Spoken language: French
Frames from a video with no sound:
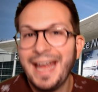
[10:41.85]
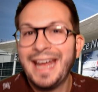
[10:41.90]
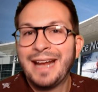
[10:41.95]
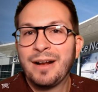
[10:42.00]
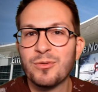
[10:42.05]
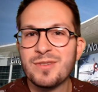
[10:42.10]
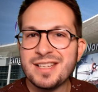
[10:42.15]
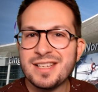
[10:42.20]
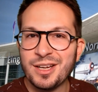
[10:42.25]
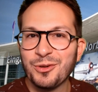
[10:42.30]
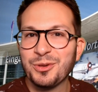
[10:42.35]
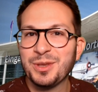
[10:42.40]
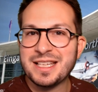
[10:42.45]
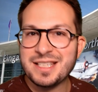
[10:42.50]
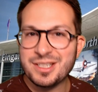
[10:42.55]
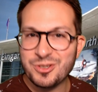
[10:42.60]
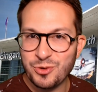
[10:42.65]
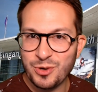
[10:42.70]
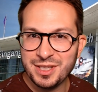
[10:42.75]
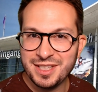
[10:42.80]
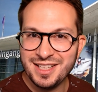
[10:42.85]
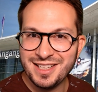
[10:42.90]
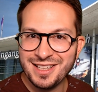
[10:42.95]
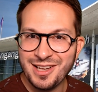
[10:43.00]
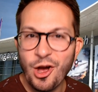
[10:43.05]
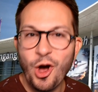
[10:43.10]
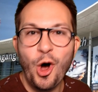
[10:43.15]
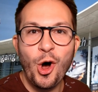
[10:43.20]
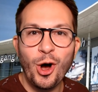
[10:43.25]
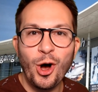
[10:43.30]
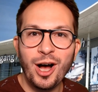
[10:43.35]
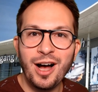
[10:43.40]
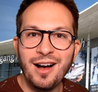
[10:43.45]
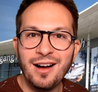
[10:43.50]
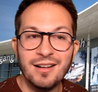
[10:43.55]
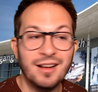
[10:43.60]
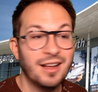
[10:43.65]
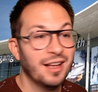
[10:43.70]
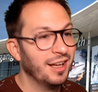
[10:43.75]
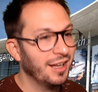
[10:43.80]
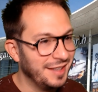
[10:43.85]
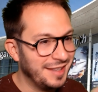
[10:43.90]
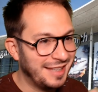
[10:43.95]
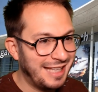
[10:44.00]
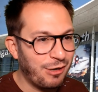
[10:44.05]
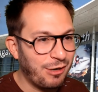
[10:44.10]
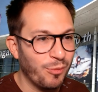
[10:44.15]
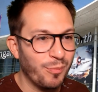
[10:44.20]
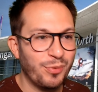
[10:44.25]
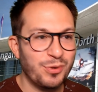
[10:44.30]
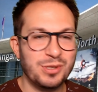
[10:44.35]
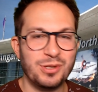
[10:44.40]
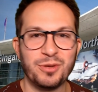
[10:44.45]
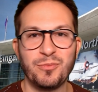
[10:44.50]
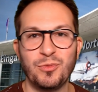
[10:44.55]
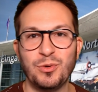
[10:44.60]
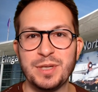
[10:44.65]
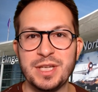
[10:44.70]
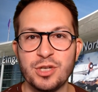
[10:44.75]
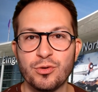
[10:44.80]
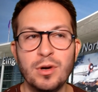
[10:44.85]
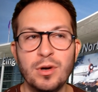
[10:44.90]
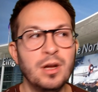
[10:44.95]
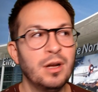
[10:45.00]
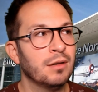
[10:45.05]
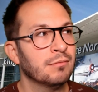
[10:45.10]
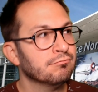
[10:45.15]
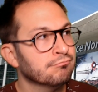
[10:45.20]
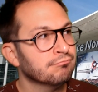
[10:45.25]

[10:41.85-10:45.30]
et qu'on sait que Death Stranding aura des composantes multijoueurs,